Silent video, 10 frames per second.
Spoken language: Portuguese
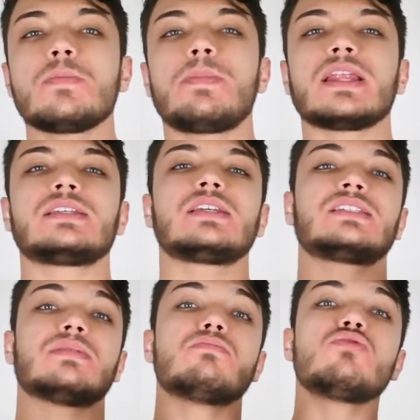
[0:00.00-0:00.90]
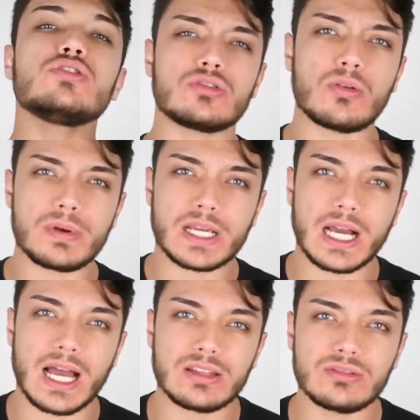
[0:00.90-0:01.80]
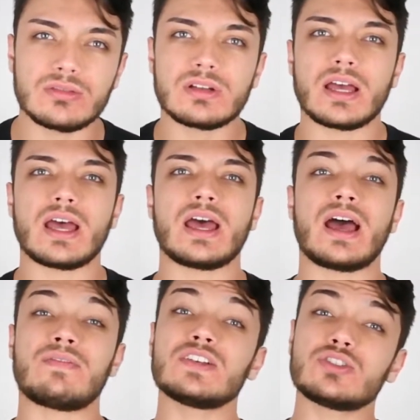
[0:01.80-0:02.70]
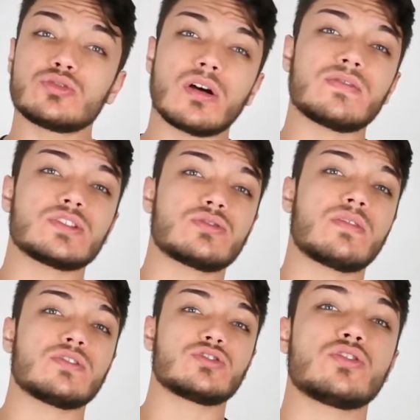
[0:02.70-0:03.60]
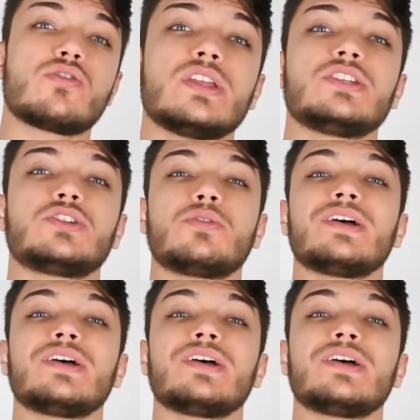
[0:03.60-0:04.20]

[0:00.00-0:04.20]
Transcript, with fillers: que parecia ser muito complicado, é, avançou, avançou, avançou e o Corinthians chegou